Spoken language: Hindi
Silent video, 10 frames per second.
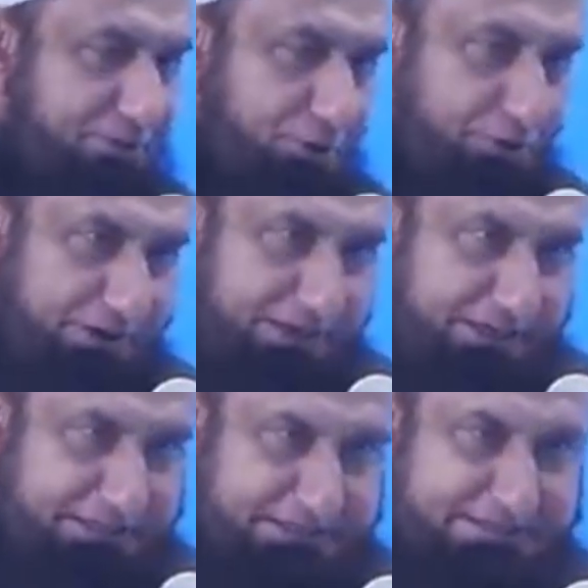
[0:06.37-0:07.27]
बतौर
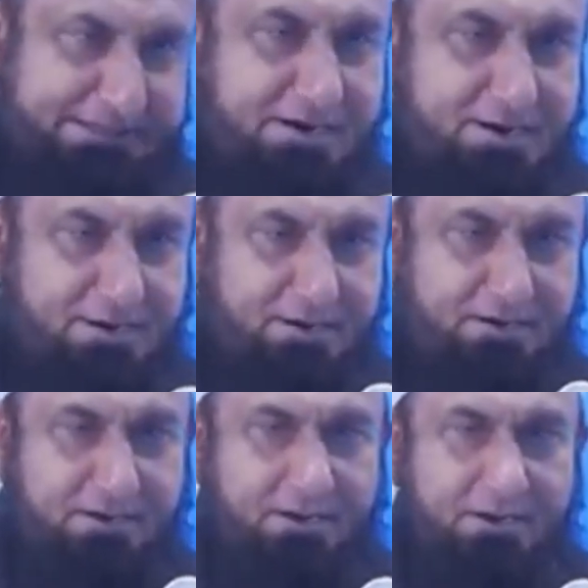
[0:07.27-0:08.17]
इंसान
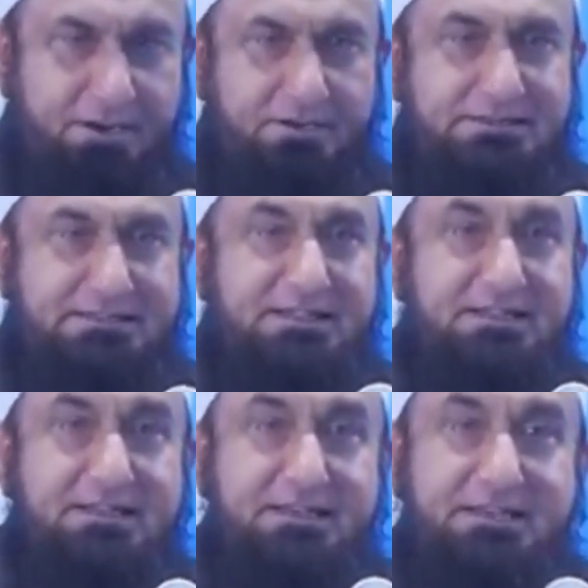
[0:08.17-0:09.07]

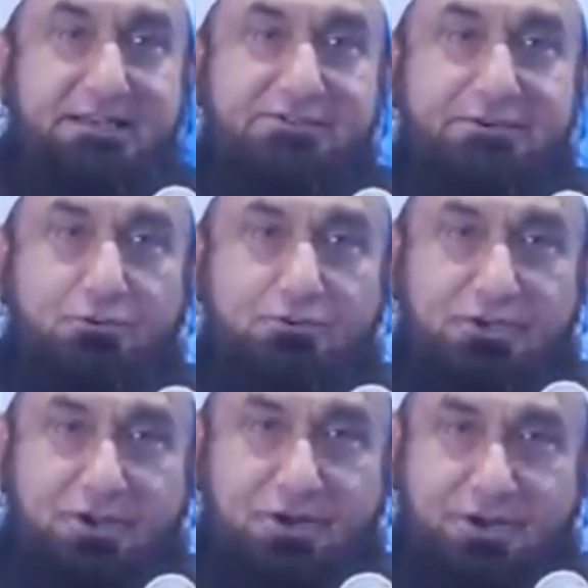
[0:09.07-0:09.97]
ज़िंदगी कैसे
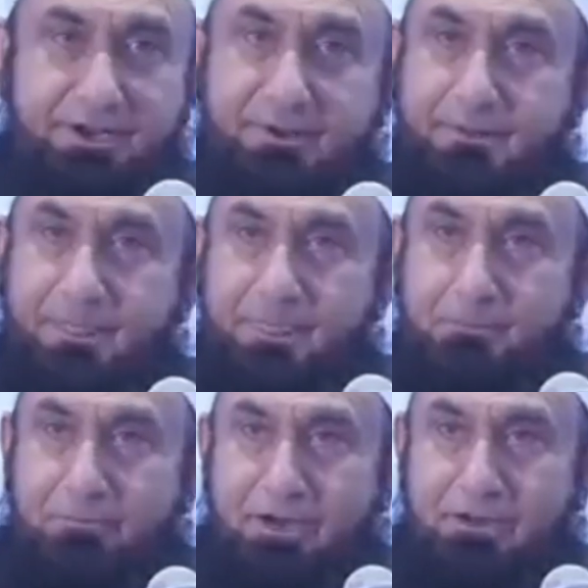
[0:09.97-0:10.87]
गुजारनी है
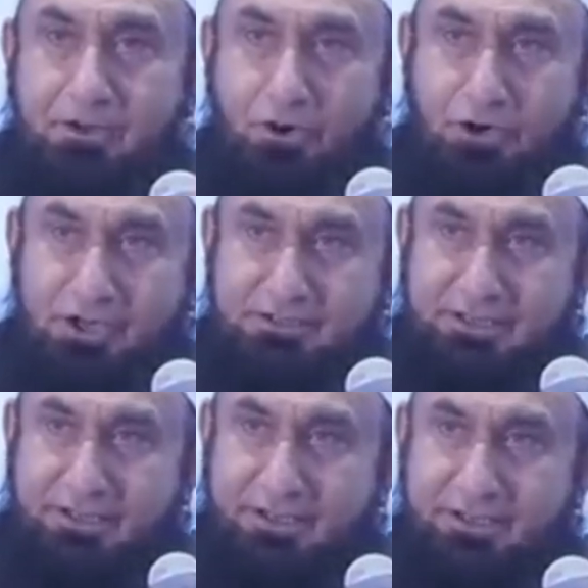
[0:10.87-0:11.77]
मर्द औरत
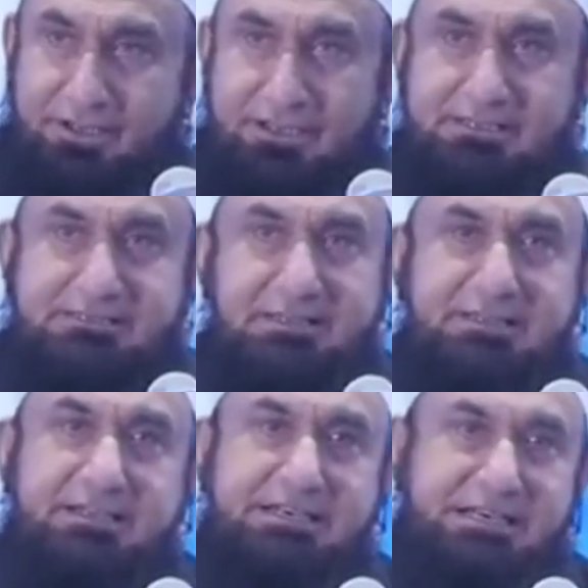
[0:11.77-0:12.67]
है
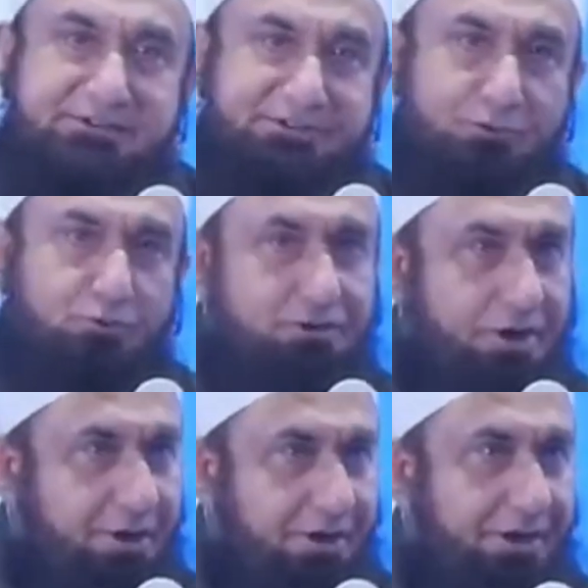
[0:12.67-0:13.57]
ज़िंदगी कैसे
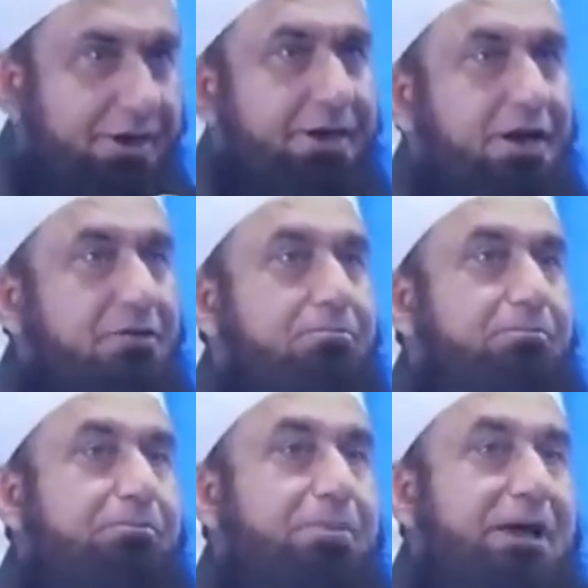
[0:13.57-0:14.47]
गुजारनी है
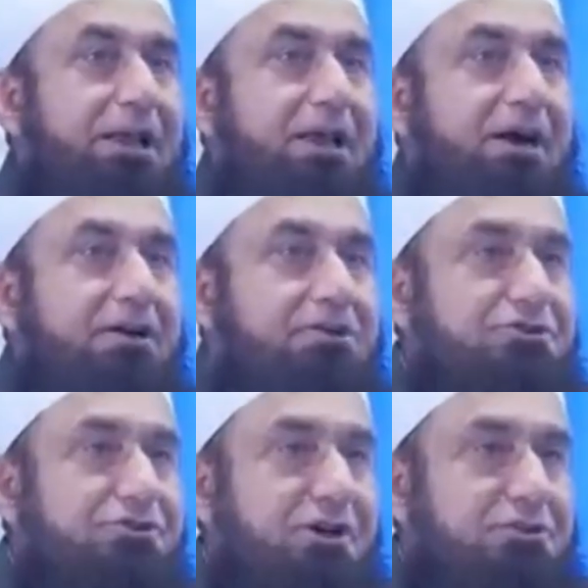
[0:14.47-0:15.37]
पहला
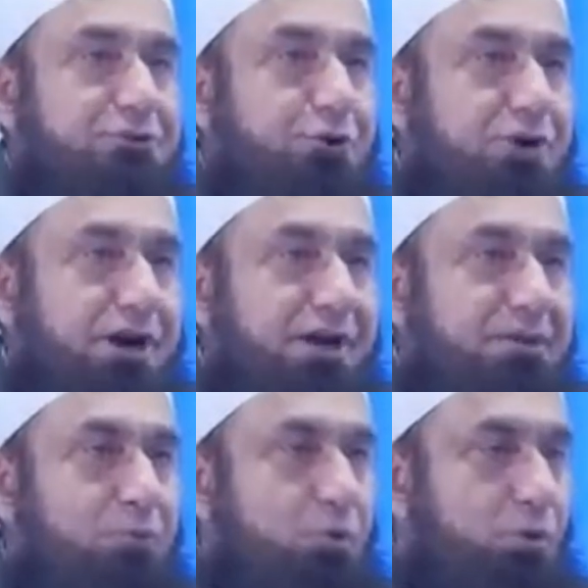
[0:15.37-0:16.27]
रिश्ता जो
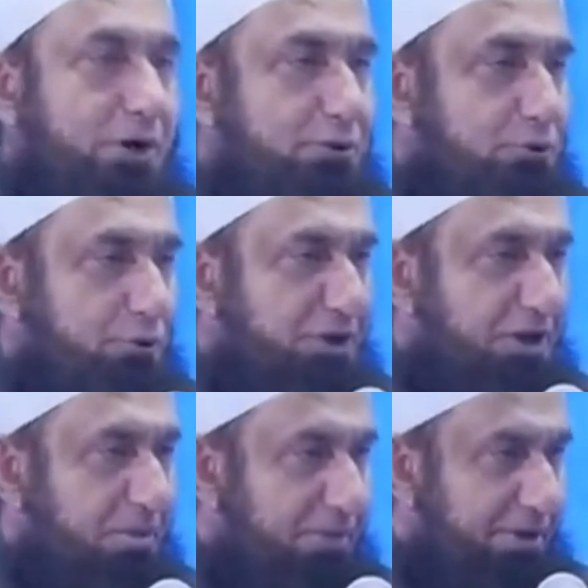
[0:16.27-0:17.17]
कायम हुआ
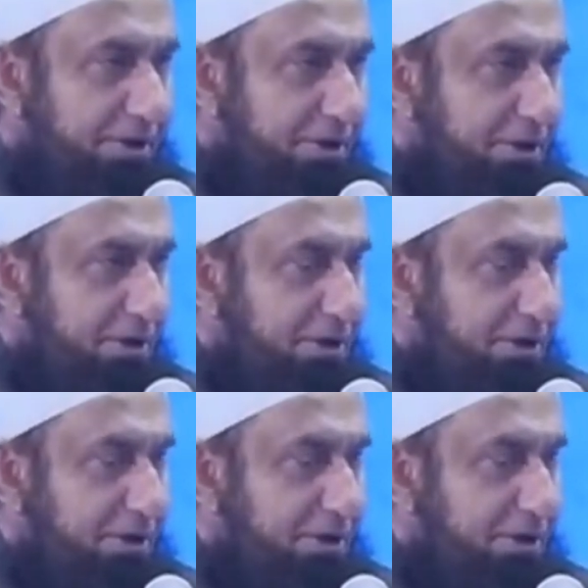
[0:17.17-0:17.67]
दुनिया में